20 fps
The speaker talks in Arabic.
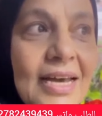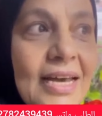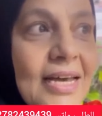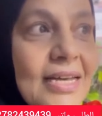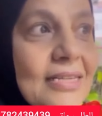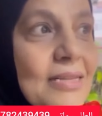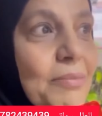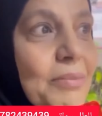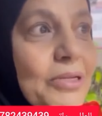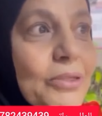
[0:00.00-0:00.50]

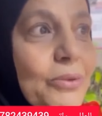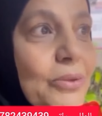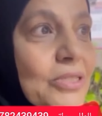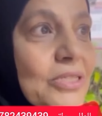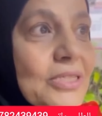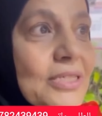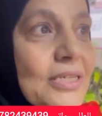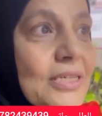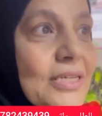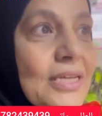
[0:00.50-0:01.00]

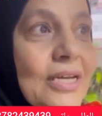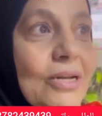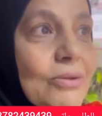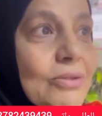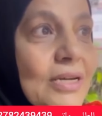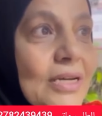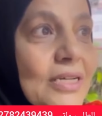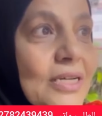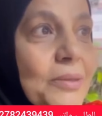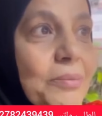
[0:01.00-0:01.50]
28 آه، كيلو
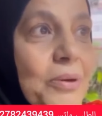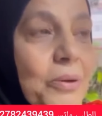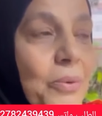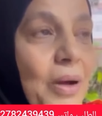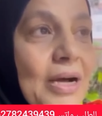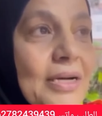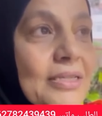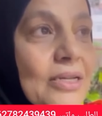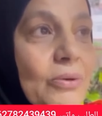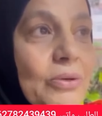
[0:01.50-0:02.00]
تقريبا
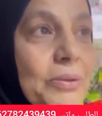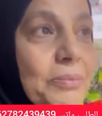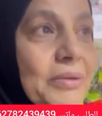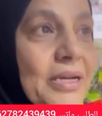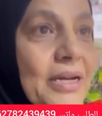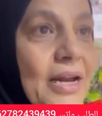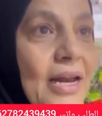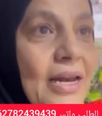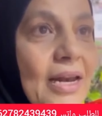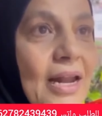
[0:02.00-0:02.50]
واكثر
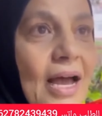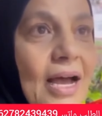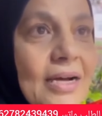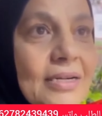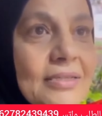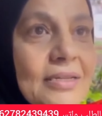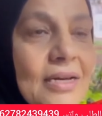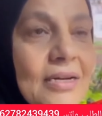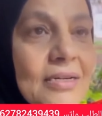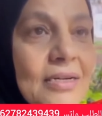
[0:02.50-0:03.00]
ويمكن هلا
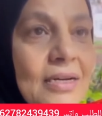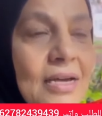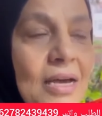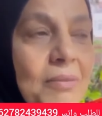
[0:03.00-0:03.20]
اكثر،